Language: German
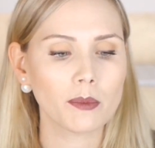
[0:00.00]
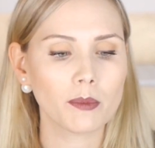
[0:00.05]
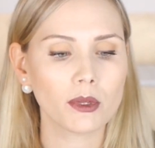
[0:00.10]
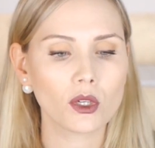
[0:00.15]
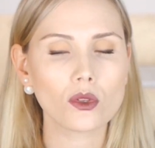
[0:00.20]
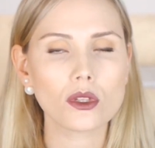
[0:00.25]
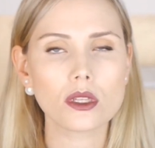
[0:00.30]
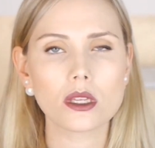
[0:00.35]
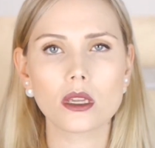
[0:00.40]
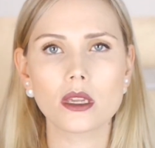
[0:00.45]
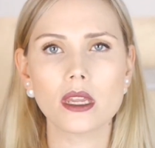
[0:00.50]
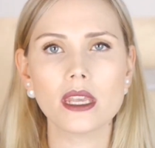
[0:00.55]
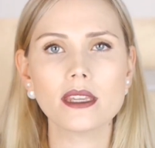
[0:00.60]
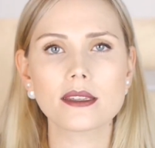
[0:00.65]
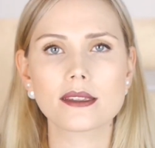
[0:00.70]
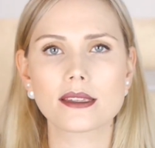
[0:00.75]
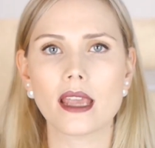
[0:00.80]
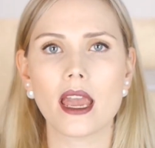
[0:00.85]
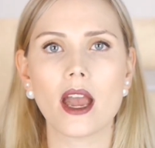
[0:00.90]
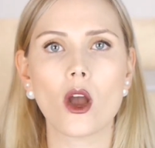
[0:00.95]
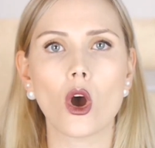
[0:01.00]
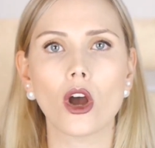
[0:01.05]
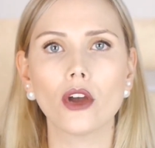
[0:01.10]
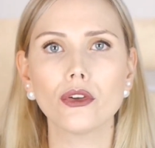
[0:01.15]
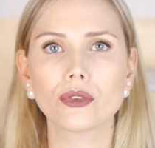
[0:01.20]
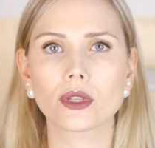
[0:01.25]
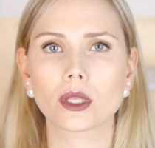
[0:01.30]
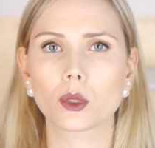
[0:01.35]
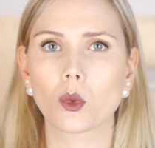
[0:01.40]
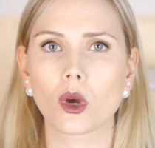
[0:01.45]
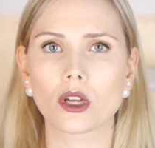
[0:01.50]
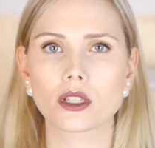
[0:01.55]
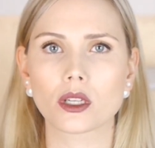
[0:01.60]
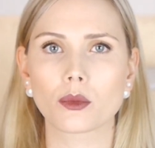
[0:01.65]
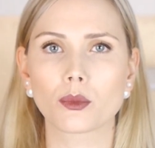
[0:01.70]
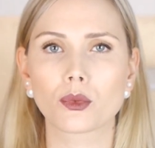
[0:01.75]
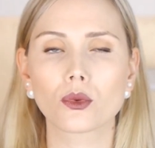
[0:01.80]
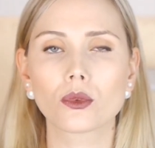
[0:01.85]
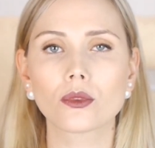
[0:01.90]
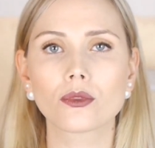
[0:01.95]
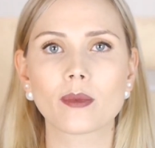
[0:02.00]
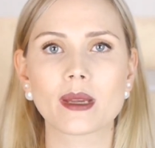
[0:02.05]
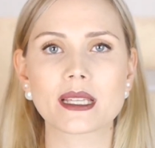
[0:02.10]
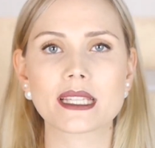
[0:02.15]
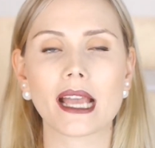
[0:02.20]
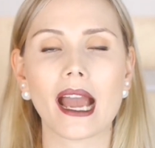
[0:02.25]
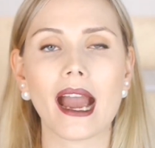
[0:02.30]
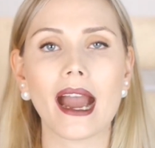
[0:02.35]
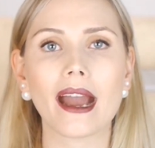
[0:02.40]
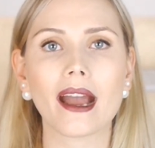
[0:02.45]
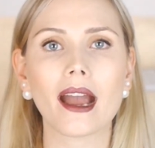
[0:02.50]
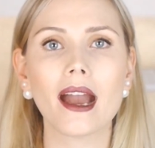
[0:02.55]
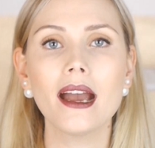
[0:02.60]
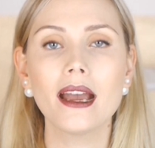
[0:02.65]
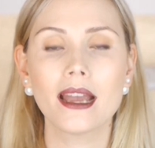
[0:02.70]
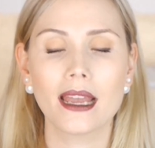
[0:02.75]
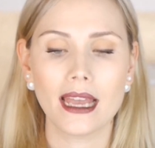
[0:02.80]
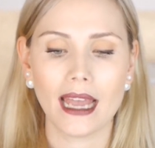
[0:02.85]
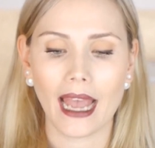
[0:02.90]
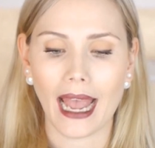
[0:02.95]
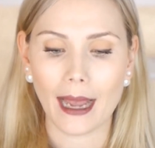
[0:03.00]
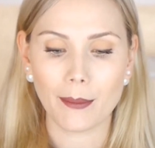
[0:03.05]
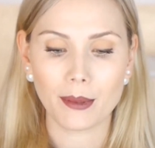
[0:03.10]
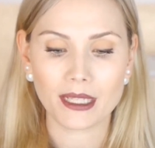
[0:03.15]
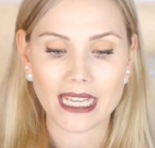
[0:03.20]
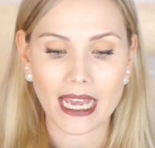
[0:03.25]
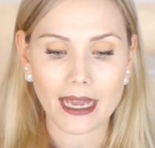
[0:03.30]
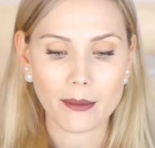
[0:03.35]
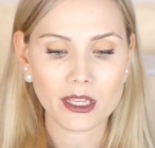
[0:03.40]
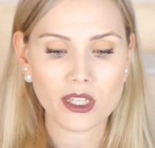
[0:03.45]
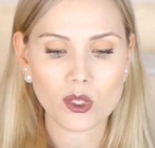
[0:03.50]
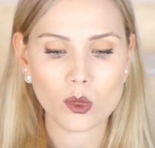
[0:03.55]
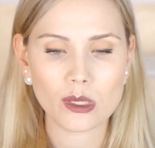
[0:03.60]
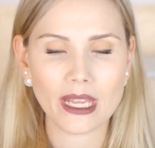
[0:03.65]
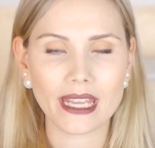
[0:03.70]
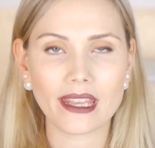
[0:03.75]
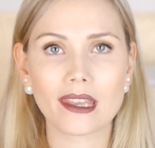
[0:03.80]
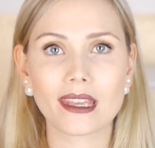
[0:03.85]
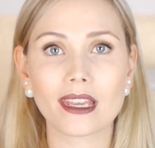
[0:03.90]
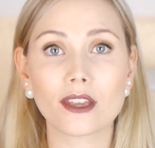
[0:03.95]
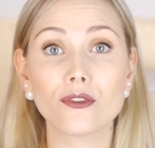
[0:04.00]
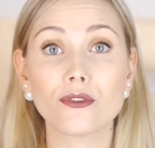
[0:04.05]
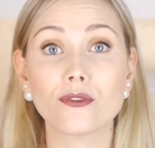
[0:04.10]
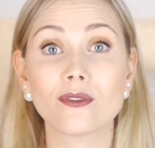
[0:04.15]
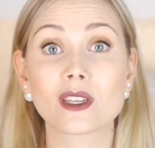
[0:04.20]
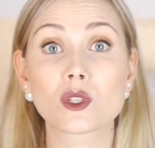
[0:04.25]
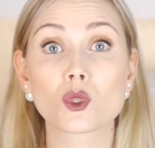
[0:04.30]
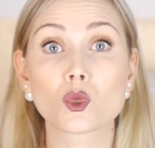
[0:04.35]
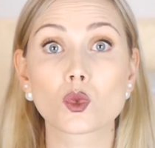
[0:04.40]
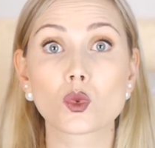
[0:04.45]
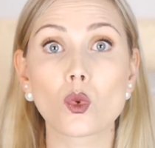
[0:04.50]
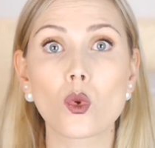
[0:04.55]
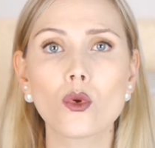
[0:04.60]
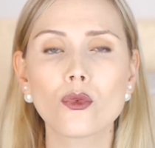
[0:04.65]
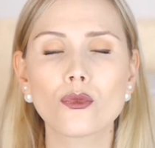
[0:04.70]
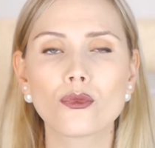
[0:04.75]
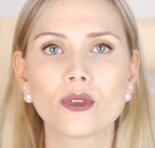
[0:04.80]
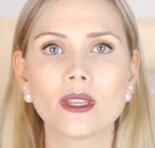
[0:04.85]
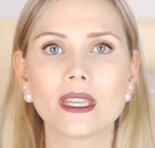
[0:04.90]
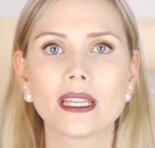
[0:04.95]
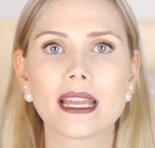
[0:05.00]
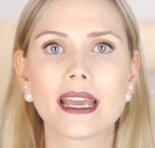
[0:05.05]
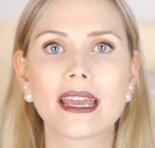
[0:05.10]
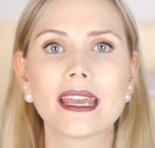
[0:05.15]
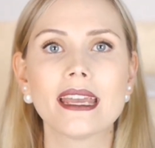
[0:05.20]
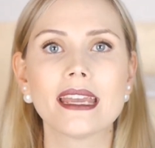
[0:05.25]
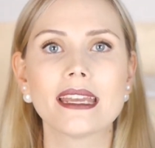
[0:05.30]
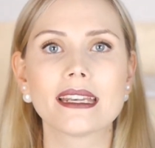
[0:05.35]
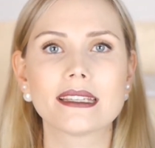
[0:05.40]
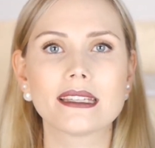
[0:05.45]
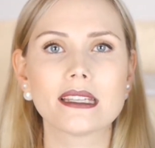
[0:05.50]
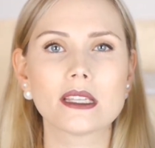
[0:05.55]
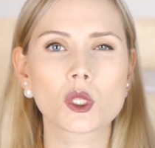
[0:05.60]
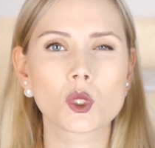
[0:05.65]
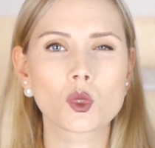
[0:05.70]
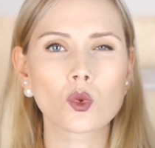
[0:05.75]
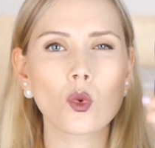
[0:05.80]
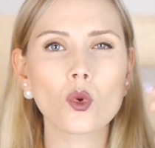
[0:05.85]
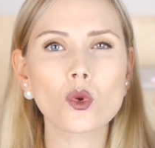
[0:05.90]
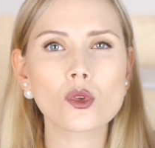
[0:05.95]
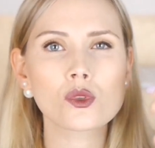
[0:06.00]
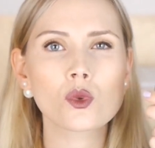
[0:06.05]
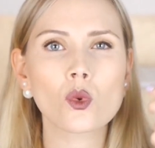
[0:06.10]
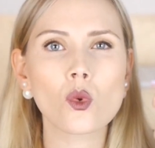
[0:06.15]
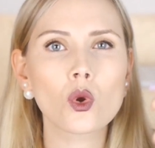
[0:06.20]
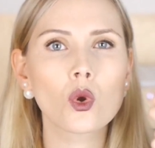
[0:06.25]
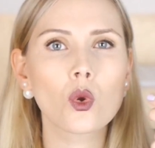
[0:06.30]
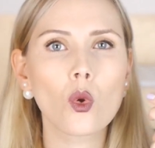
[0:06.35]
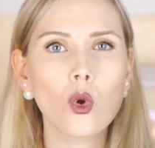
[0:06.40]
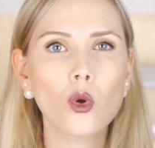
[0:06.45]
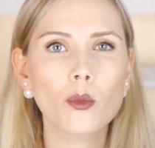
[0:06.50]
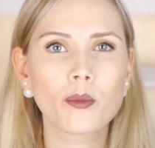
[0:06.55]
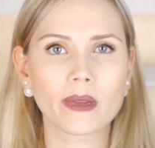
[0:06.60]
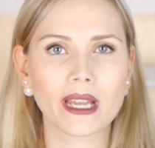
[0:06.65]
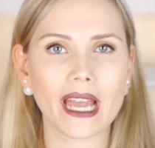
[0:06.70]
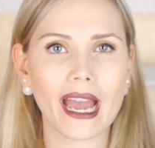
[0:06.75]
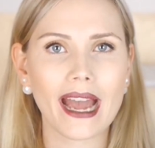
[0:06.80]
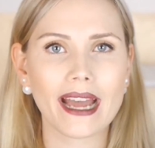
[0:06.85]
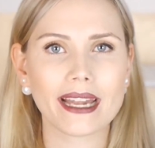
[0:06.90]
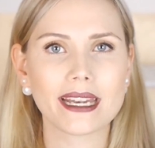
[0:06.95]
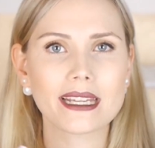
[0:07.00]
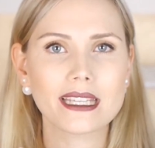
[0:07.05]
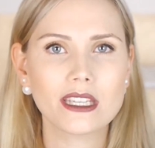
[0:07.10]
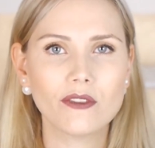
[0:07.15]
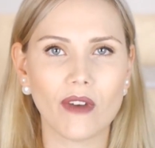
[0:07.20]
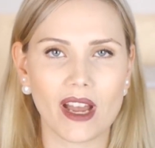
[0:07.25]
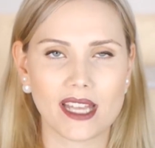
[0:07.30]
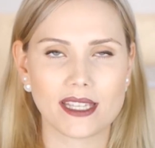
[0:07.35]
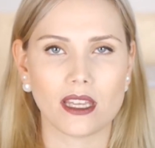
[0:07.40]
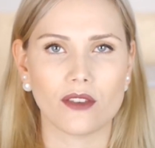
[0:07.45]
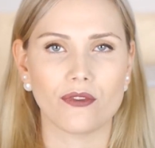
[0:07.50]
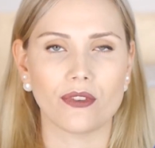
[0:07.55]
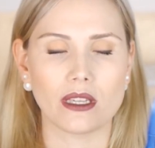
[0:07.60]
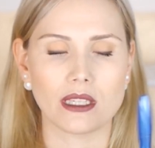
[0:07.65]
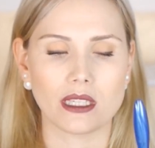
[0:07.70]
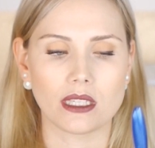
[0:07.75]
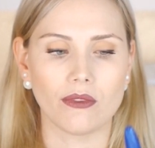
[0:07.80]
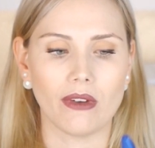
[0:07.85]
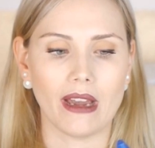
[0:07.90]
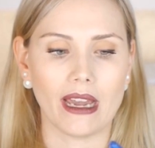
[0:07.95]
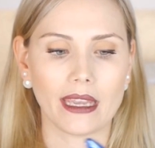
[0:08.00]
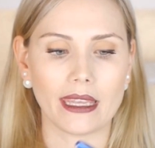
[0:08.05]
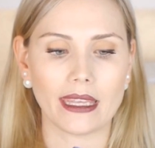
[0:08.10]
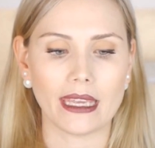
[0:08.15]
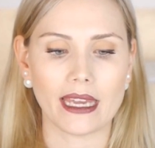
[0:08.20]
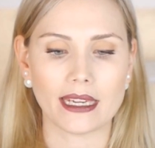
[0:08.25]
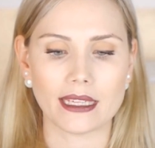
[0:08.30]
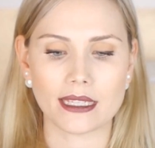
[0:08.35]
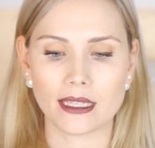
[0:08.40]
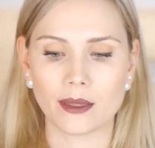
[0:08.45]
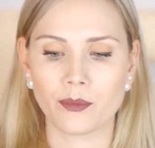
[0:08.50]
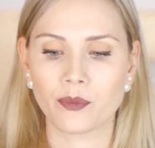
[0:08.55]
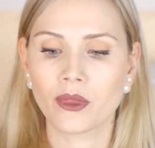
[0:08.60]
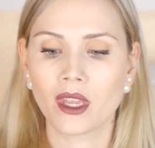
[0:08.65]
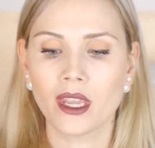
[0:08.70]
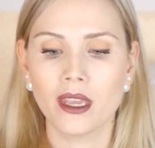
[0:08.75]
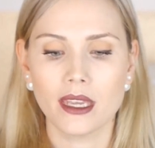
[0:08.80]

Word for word: Ich benutze nicht sehr häufig Waterproof Mascara, aber da habe ich zu der gegriffen, weil so viele die so, so loben, gerade die wasserfeste Variante.